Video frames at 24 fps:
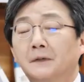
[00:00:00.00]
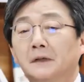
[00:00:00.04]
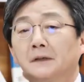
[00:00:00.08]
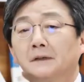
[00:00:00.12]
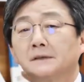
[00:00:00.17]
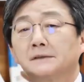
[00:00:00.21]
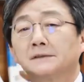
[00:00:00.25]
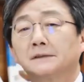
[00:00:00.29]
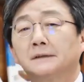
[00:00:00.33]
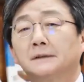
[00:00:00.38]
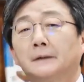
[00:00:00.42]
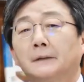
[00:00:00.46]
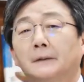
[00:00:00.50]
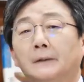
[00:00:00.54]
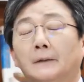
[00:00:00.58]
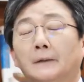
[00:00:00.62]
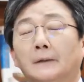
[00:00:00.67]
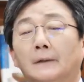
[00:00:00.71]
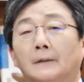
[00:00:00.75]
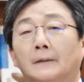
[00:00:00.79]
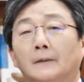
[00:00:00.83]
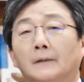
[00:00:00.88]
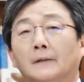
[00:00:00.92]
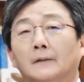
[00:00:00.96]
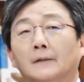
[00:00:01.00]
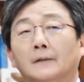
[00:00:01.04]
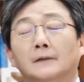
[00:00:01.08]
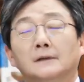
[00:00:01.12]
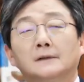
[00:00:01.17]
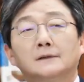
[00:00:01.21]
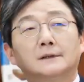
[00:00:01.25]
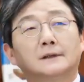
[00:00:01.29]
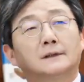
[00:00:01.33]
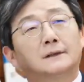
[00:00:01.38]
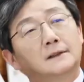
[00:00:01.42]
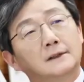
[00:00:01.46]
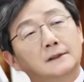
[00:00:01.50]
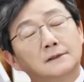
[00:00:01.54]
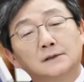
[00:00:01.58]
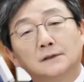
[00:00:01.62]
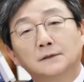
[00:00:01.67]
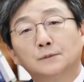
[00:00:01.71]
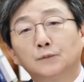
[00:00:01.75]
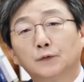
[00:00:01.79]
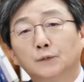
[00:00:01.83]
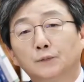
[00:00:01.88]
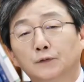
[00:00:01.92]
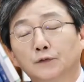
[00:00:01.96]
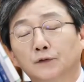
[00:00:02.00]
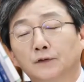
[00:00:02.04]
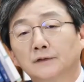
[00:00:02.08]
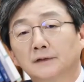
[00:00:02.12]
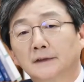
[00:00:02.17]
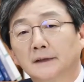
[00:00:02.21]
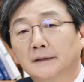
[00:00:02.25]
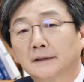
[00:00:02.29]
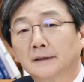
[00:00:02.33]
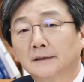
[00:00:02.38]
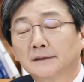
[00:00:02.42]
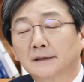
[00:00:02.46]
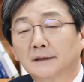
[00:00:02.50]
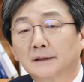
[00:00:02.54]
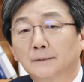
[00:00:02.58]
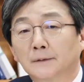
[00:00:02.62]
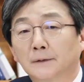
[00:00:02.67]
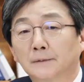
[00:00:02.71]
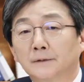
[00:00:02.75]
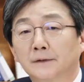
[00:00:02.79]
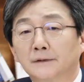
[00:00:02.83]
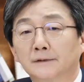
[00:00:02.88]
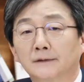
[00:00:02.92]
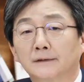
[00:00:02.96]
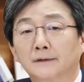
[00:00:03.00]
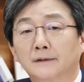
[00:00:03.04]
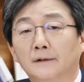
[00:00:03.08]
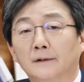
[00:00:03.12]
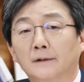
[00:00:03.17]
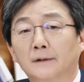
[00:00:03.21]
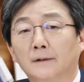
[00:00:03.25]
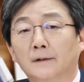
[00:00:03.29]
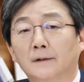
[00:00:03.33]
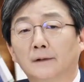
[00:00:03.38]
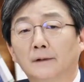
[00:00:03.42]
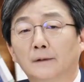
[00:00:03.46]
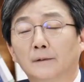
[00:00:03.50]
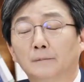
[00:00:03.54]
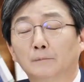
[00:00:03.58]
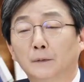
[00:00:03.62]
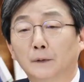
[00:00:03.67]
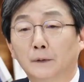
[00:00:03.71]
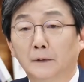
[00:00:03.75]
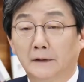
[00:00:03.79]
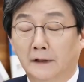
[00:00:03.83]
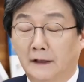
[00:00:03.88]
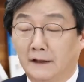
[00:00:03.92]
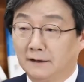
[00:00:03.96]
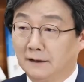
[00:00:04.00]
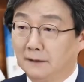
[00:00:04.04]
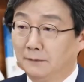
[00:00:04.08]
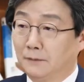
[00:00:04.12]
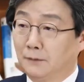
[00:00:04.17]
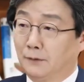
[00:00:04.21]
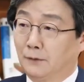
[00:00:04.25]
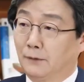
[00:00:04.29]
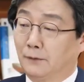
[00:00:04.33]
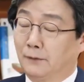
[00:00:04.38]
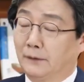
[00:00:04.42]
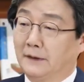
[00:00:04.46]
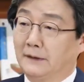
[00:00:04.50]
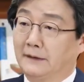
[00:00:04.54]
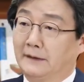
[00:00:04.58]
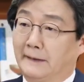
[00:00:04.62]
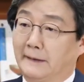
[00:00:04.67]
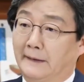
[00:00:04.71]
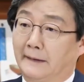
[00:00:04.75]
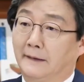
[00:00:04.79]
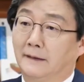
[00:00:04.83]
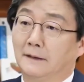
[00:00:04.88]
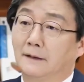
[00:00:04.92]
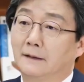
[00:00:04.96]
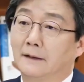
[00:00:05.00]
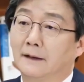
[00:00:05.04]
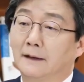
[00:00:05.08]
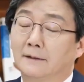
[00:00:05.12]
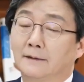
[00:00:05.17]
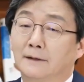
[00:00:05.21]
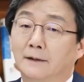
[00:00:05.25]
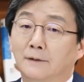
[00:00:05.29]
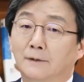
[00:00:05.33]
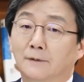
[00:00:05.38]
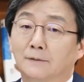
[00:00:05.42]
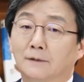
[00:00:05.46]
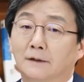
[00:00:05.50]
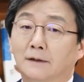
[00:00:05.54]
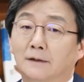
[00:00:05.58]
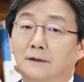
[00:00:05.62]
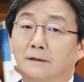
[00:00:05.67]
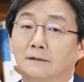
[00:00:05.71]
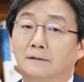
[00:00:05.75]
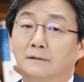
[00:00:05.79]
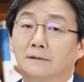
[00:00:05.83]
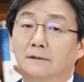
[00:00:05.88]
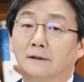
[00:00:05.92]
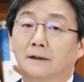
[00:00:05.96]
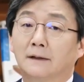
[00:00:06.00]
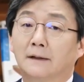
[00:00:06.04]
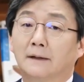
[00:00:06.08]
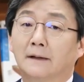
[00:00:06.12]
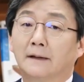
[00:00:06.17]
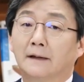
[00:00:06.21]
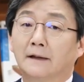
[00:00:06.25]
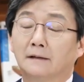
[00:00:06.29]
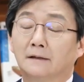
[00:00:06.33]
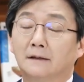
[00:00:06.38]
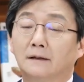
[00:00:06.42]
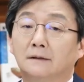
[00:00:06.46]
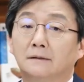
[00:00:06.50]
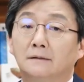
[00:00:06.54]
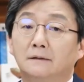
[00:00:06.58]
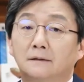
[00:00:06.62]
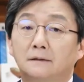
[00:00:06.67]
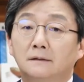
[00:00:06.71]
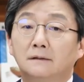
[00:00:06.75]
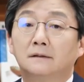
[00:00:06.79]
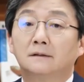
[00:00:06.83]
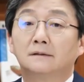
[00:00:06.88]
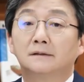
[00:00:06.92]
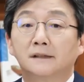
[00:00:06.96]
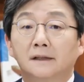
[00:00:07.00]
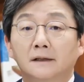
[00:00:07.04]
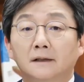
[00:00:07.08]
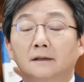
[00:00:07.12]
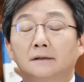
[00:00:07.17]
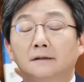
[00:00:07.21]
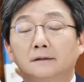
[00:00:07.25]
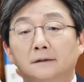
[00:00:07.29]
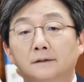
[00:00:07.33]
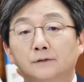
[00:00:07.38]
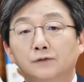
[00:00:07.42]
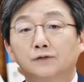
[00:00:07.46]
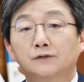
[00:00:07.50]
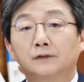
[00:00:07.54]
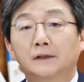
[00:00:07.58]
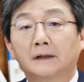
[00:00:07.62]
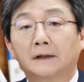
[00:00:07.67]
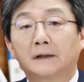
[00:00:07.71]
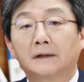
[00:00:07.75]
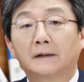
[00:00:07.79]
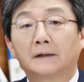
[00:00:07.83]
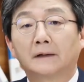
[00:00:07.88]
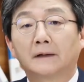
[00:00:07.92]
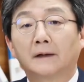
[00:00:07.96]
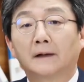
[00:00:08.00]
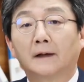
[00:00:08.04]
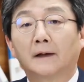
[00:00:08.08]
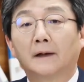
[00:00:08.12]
그래서 저는 이 정부 부동산 대책을 보면서 뭐 야당 보고 왜 대안을 안 내놓나 그러는데 야당이 늘 제가 늘 주장하는